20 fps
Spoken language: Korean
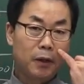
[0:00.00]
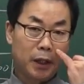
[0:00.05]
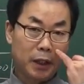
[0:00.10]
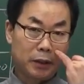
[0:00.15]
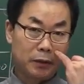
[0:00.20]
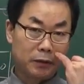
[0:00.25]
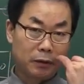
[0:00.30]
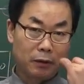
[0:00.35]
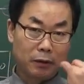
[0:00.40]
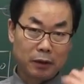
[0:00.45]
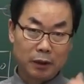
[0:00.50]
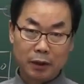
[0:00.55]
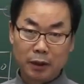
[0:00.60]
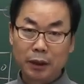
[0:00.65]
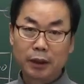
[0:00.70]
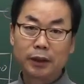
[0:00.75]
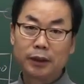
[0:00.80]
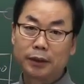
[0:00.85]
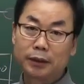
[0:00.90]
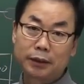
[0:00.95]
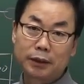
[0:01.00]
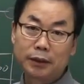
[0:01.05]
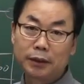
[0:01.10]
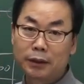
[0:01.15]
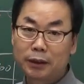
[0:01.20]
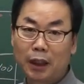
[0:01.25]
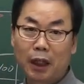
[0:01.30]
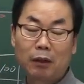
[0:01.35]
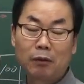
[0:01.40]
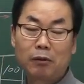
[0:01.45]
했죠. 이것은
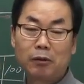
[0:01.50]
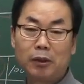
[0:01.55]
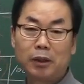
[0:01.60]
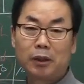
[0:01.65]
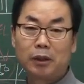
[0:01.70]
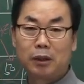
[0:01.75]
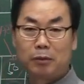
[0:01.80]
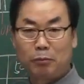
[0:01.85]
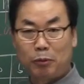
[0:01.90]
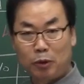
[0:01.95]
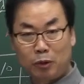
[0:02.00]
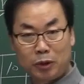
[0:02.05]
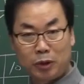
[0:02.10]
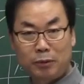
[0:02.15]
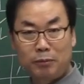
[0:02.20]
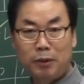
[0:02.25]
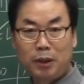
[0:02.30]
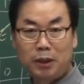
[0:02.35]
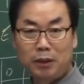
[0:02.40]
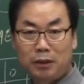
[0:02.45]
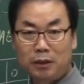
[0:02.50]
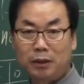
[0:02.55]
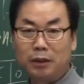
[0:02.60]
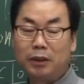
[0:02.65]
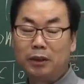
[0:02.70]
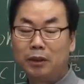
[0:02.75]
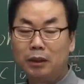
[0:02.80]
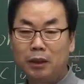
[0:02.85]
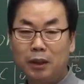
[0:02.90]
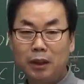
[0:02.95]
자꾸 이렇게 보시면서
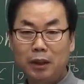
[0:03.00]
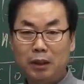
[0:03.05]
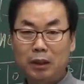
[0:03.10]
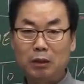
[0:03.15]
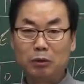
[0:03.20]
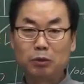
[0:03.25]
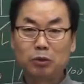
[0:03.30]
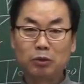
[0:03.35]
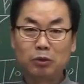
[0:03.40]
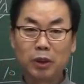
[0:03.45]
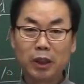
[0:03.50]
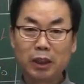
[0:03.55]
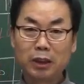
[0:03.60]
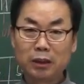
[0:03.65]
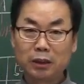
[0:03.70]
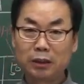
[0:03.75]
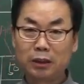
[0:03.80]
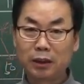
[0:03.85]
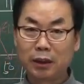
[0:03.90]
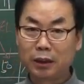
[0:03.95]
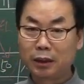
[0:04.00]
익숙해지셔야